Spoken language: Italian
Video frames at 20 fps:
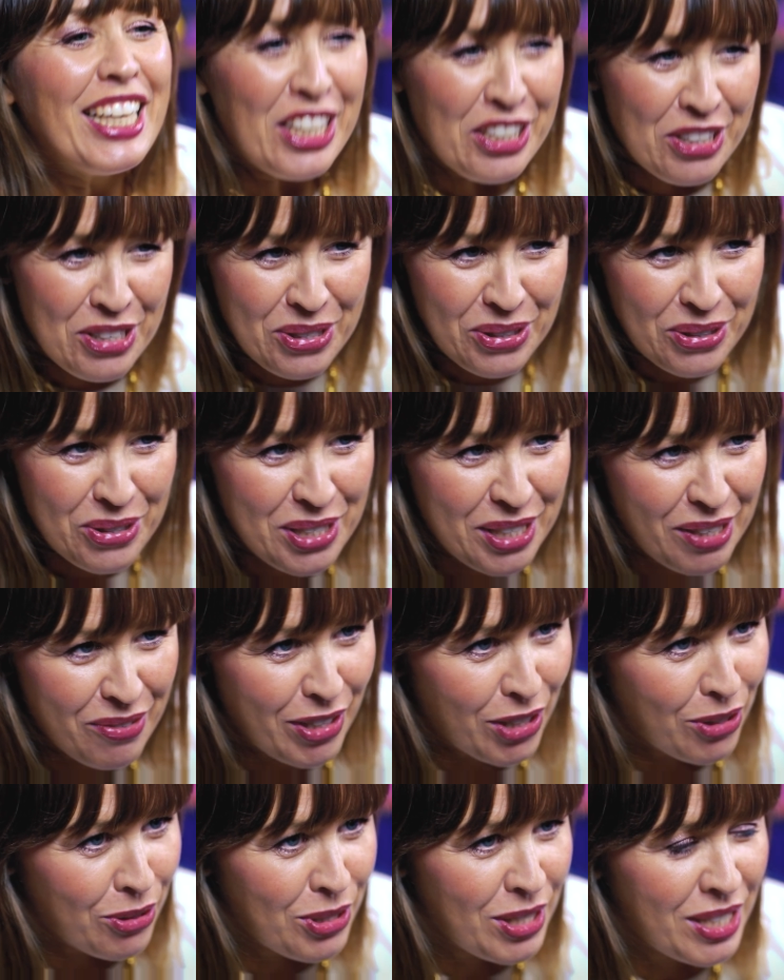Io sono
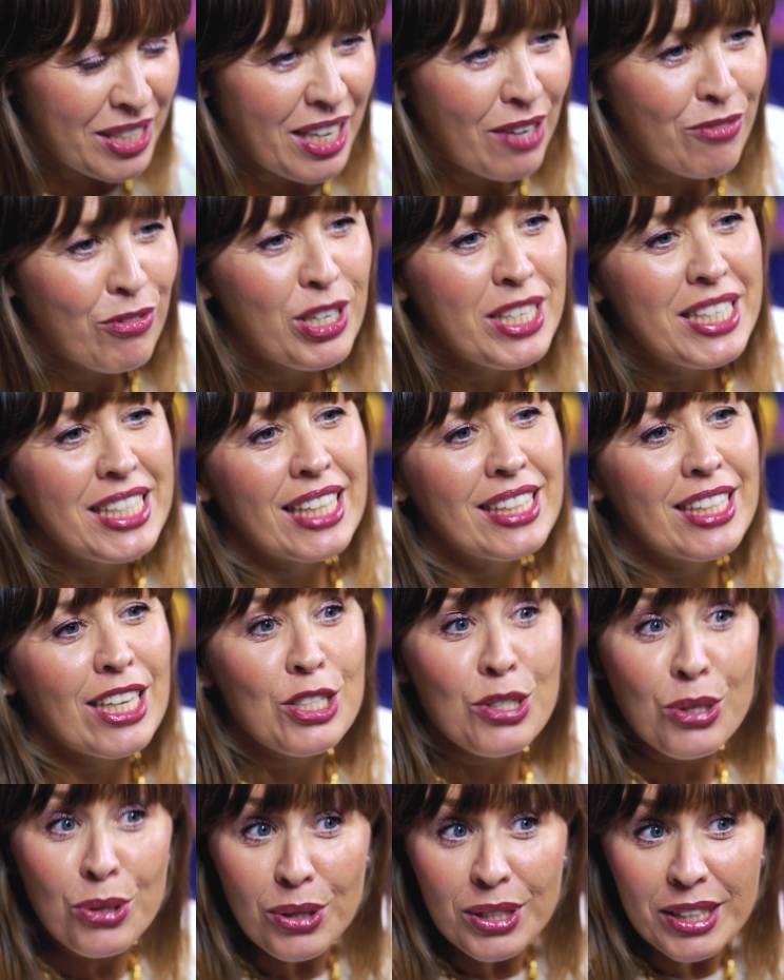Silvia Rossi e voi state
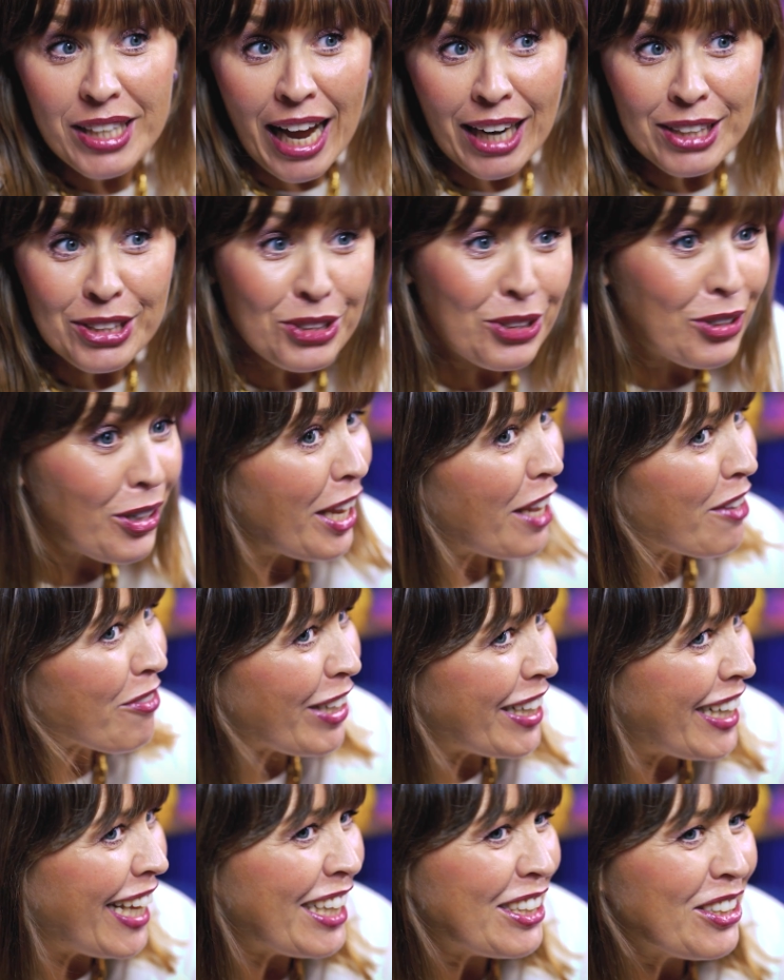ascoltando e
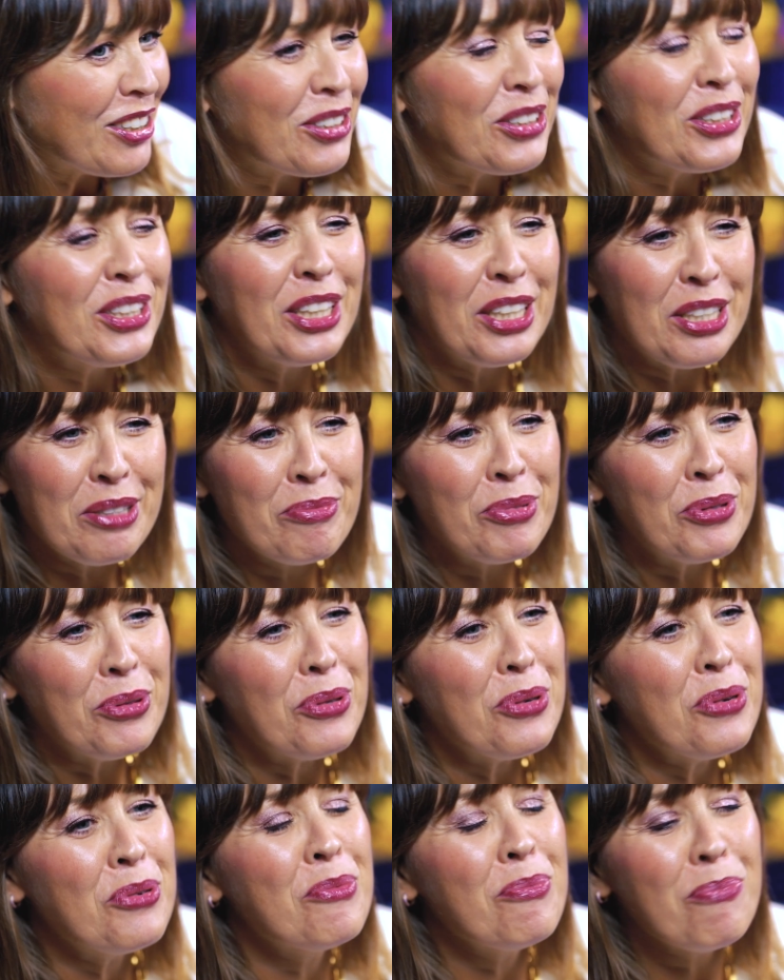vedendo Tribù,
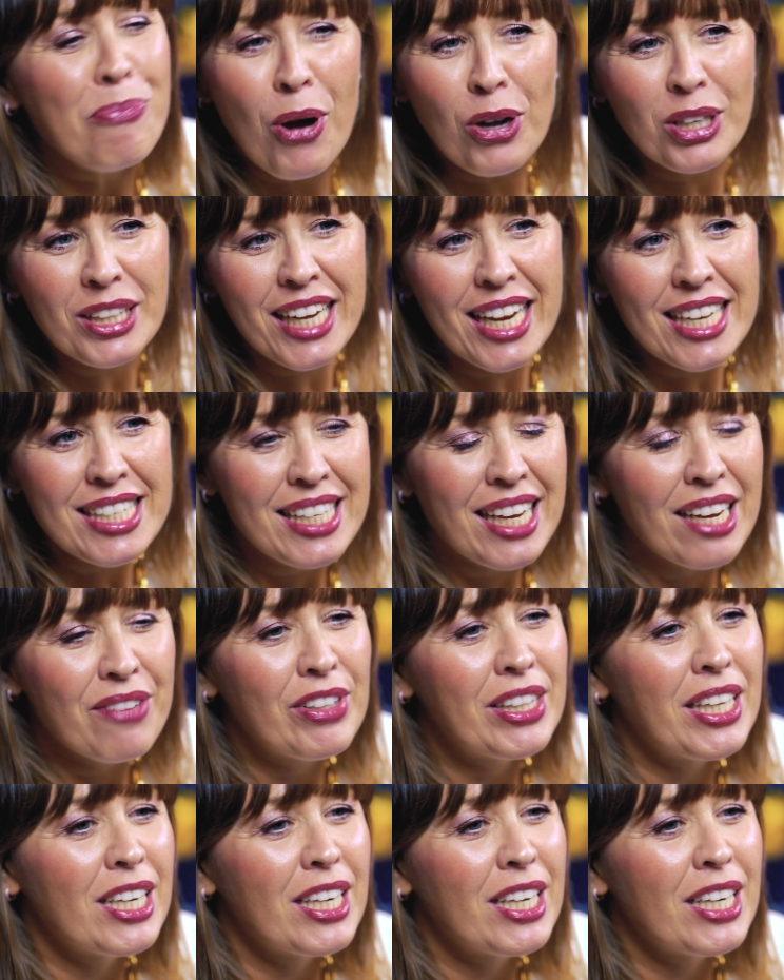un podcast che vi